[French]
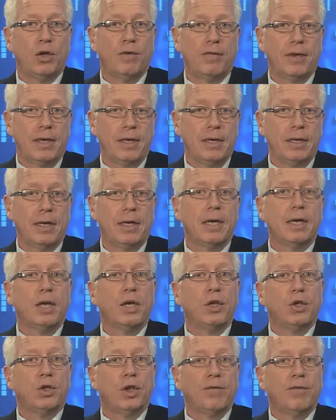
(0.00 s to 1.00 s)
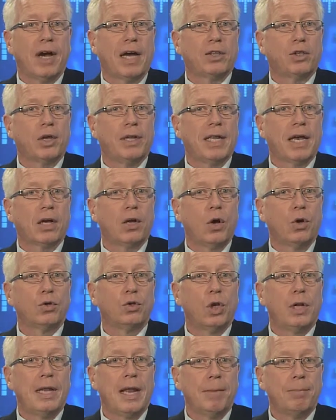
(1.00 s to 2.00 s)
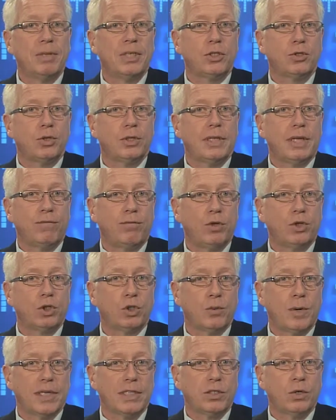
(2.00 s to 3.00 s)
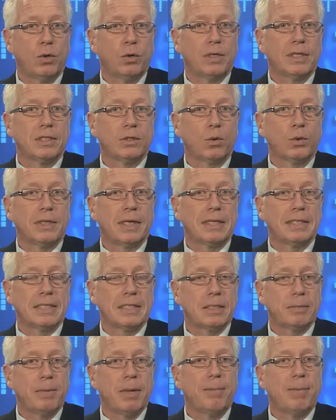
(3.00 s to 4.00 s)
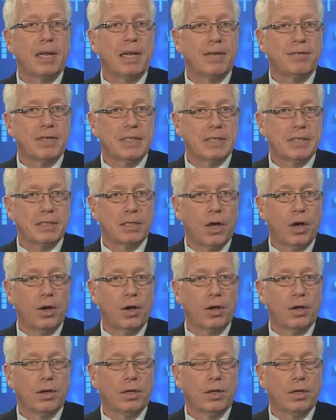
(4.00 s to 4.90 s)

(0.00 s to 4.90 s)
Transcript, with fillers: levée devra tenir compte de l'amplitude des fluctuations qui sont anticipées par l'investisseur.